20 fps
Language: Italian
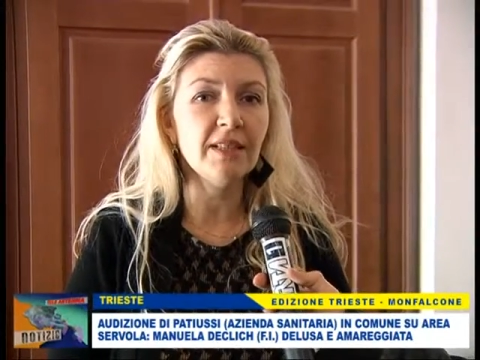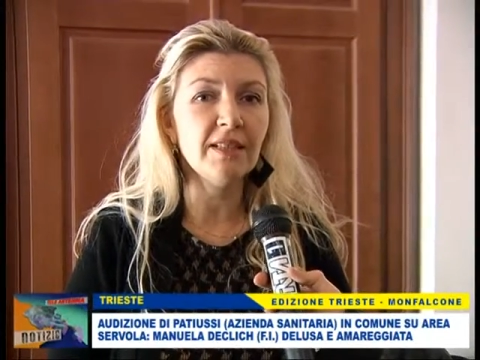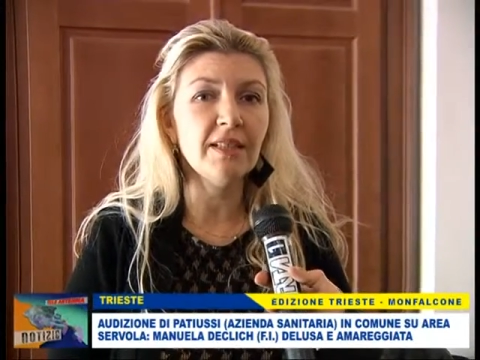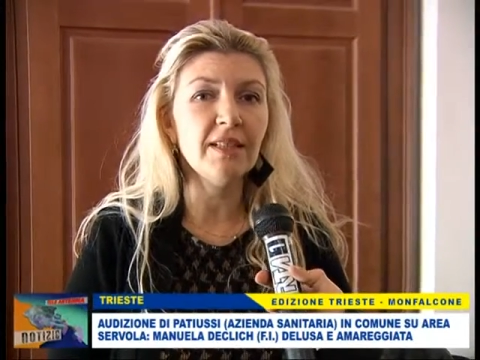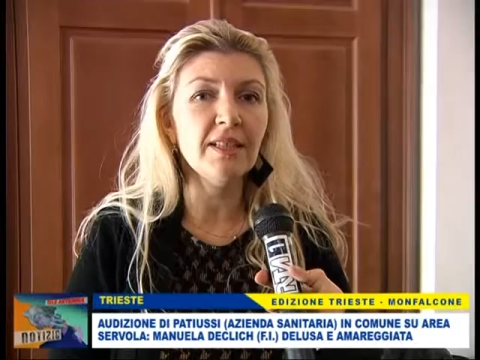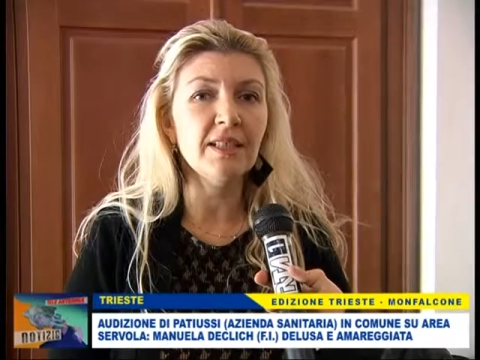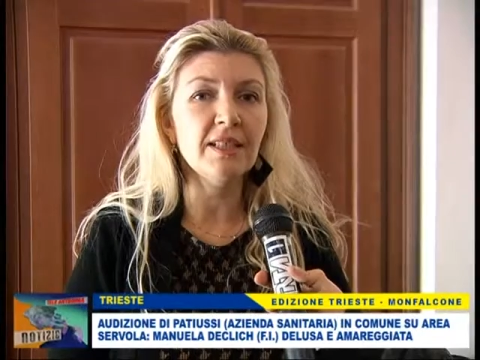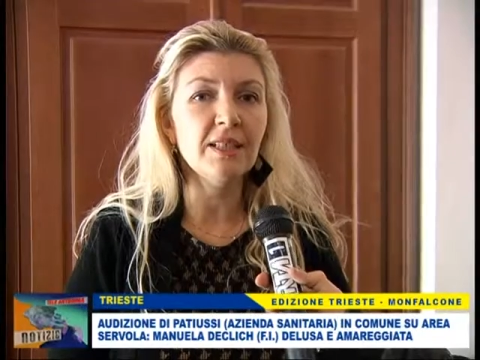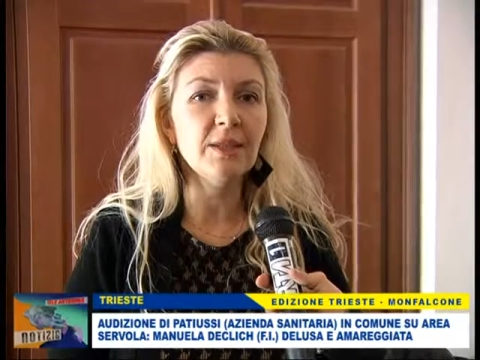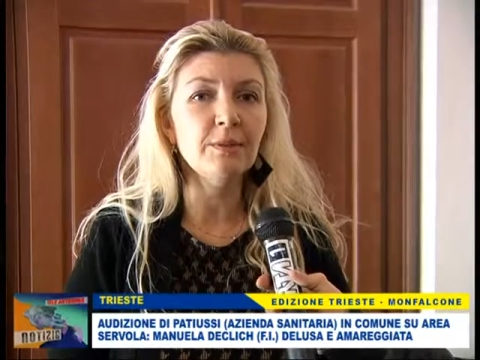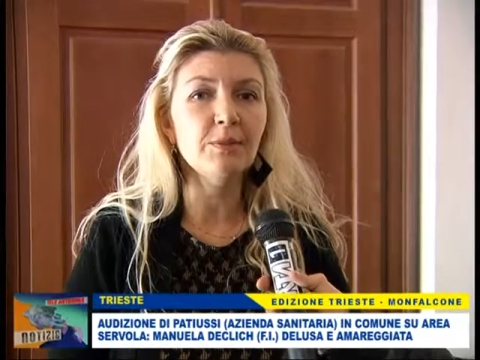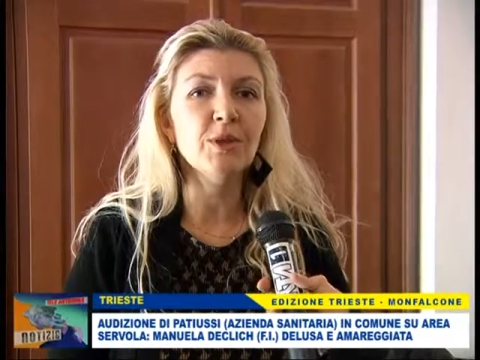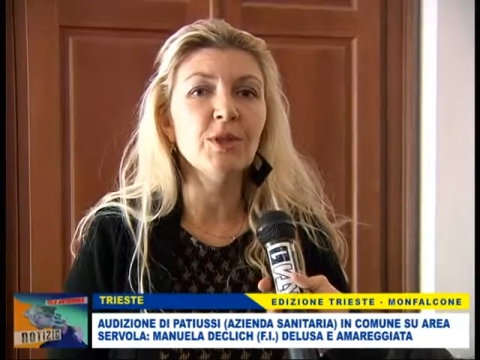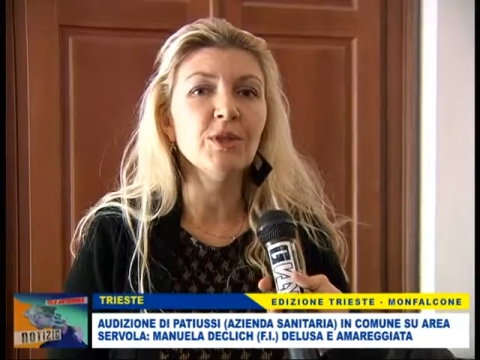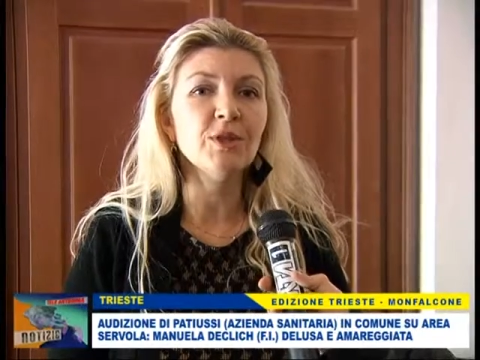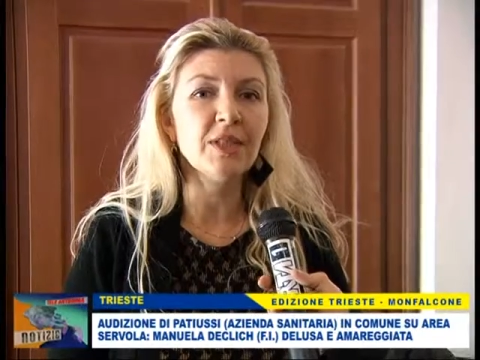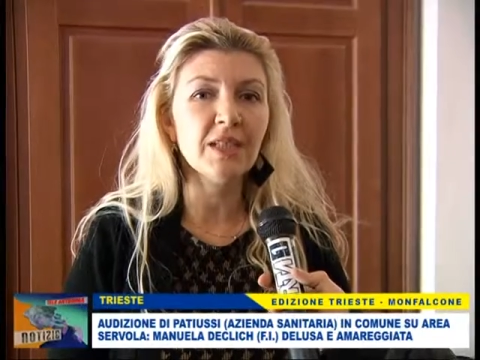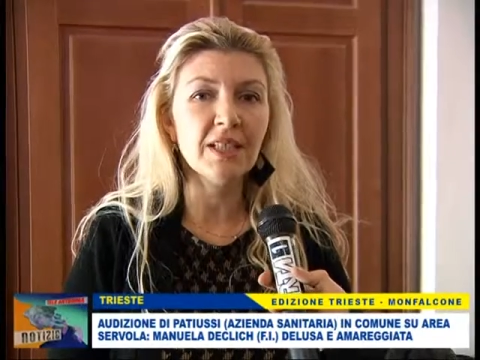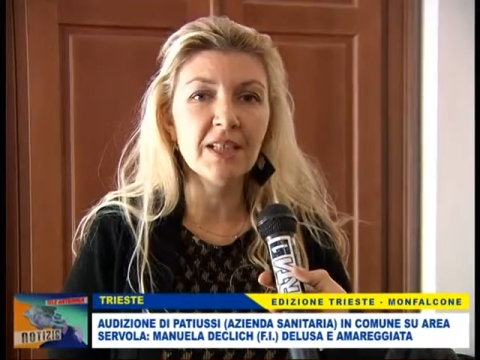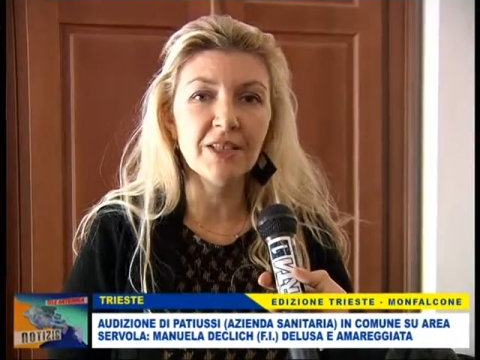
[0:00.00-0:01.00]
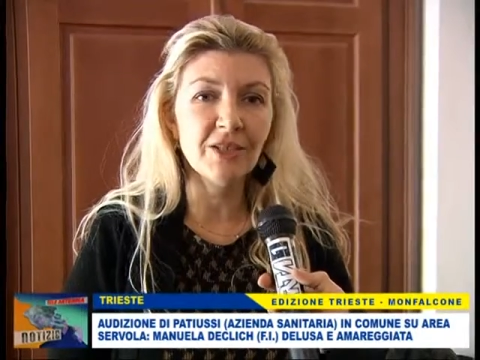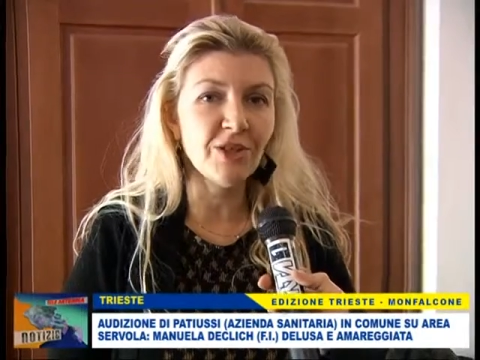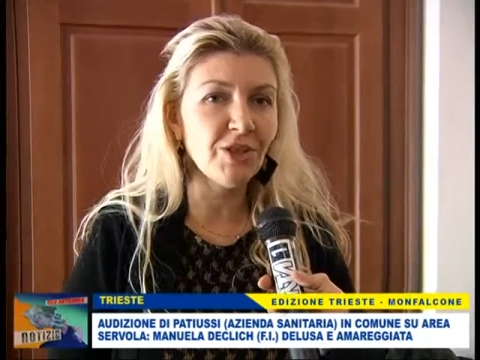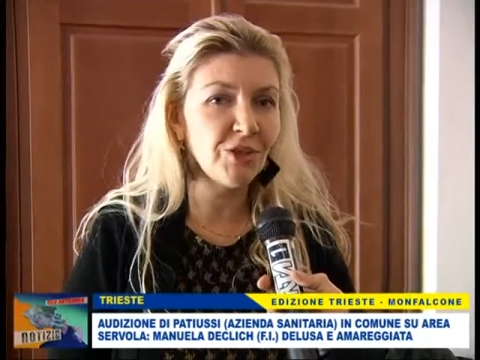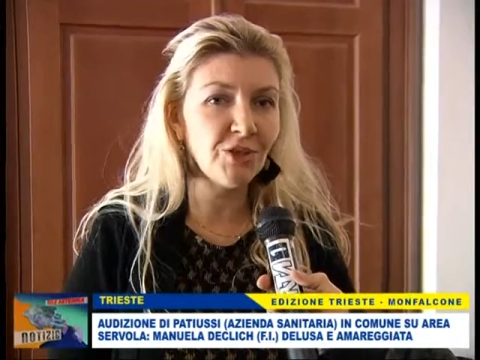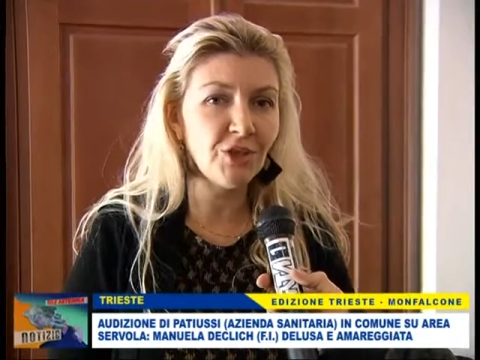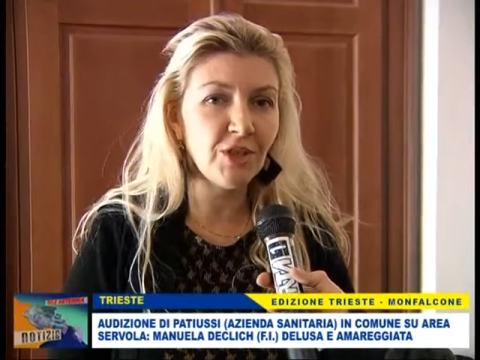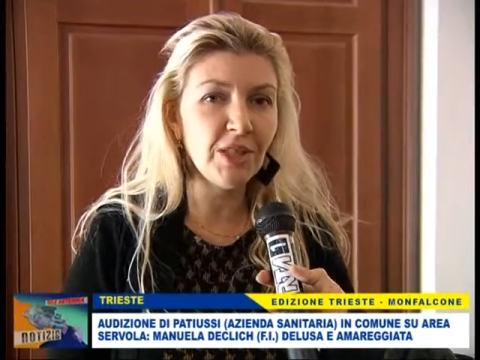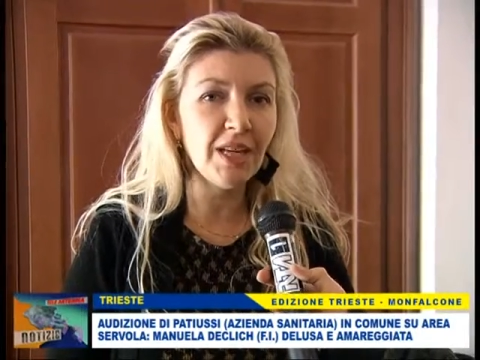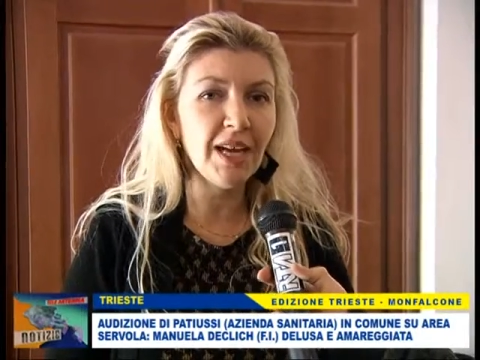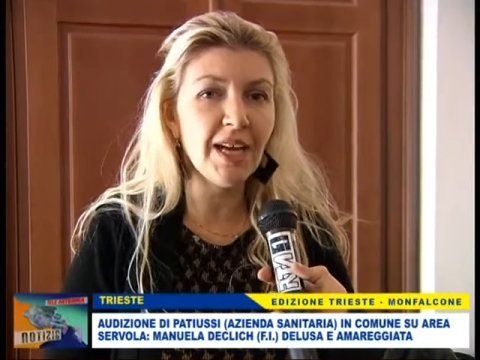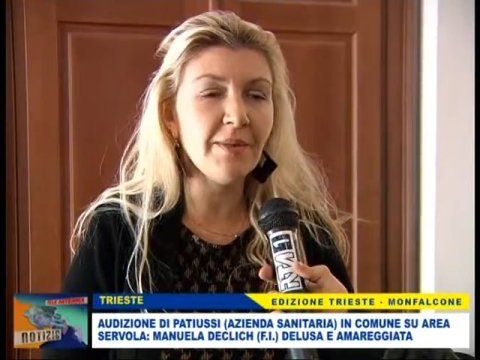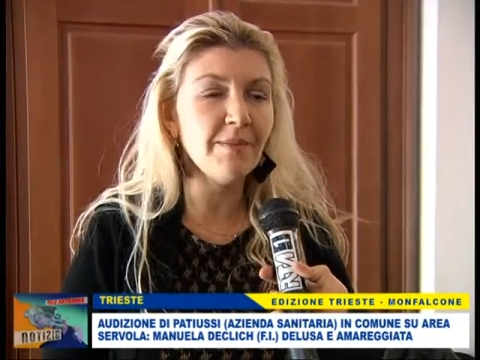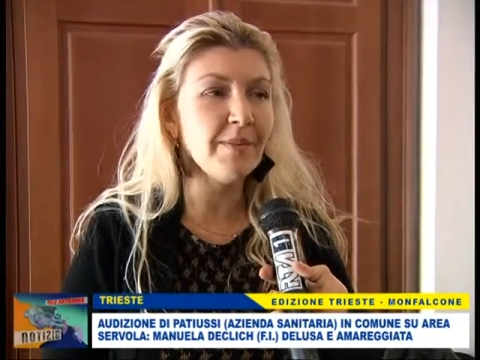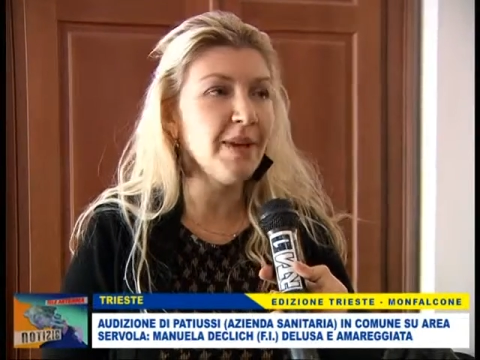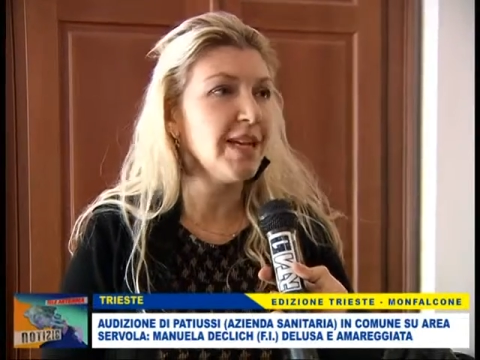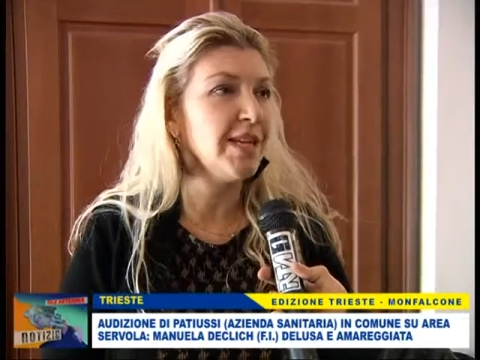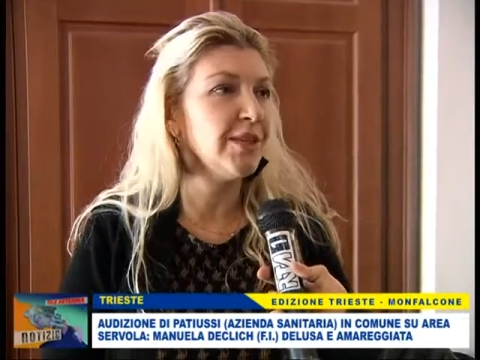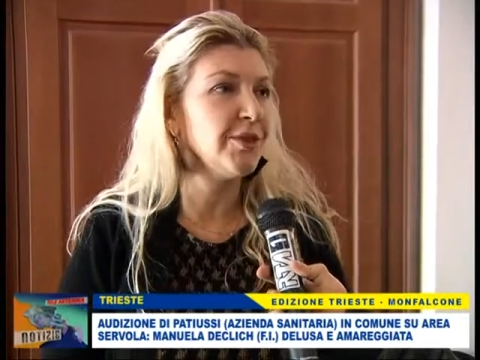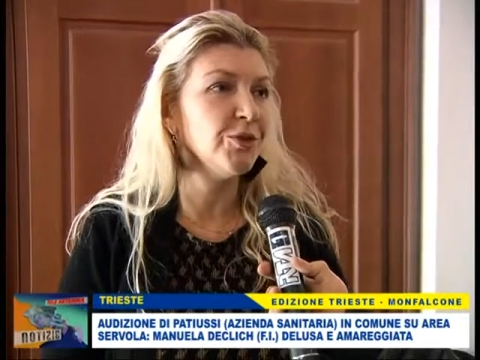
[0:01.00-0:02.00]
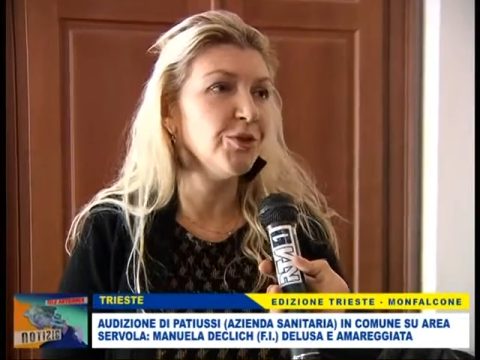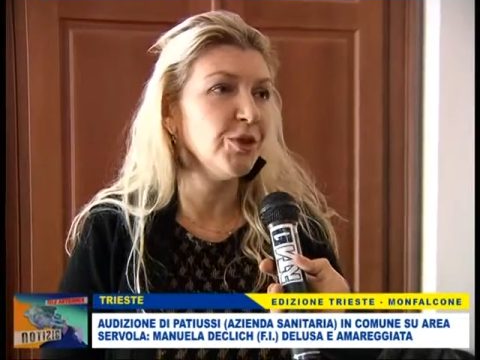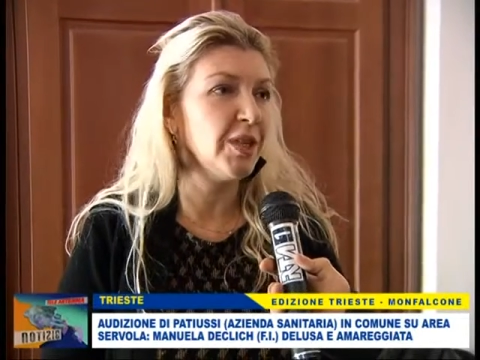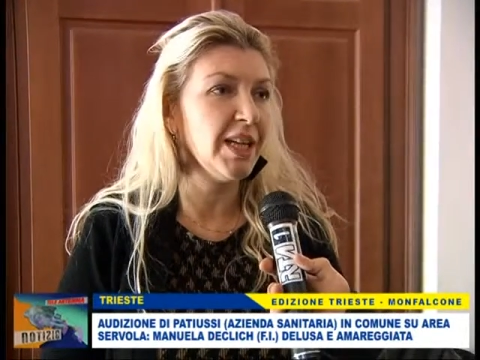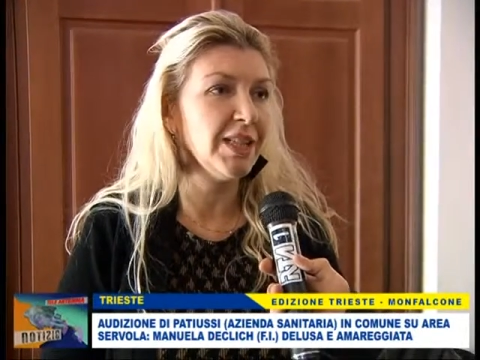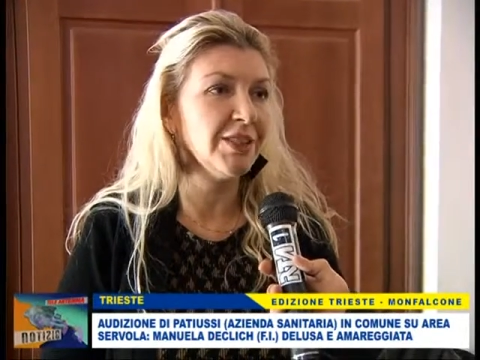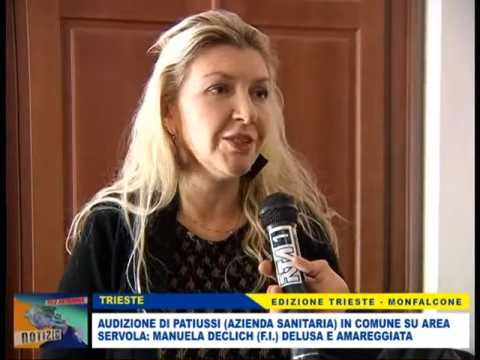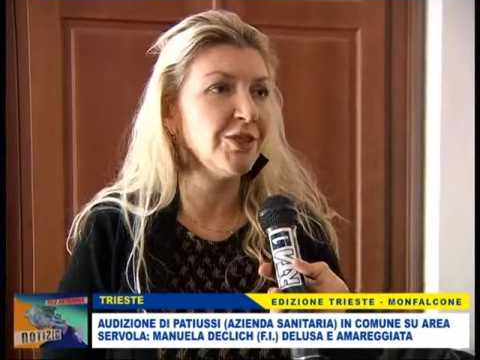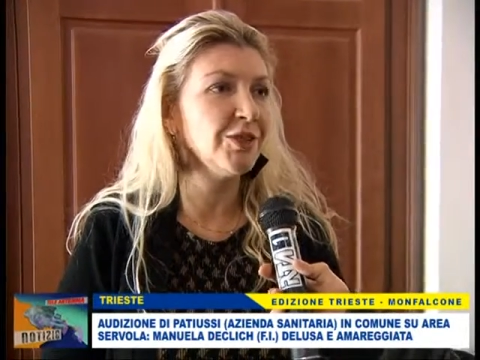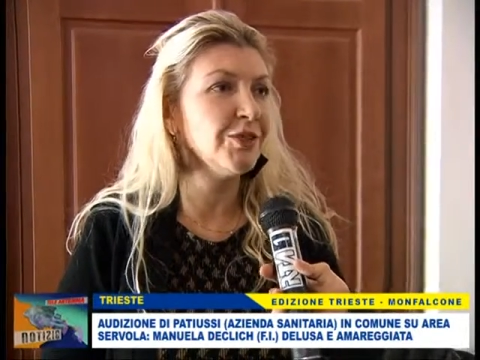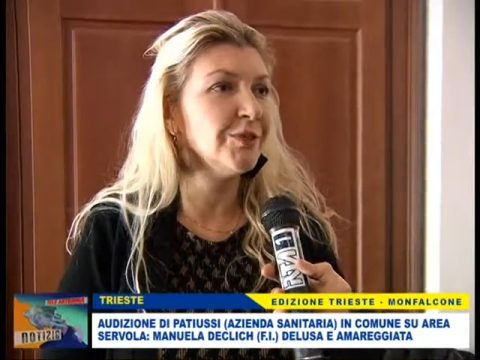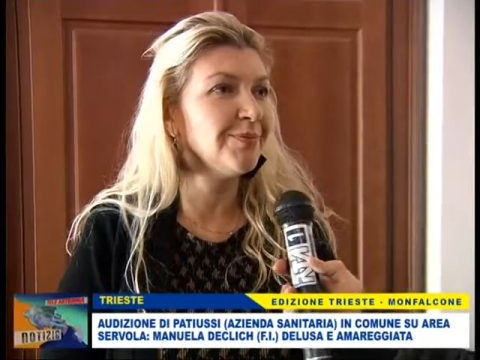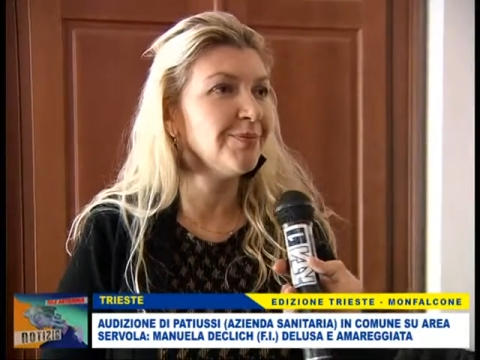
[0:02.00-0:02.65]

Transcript: delle risposte che ad oggi ahimè non hanno.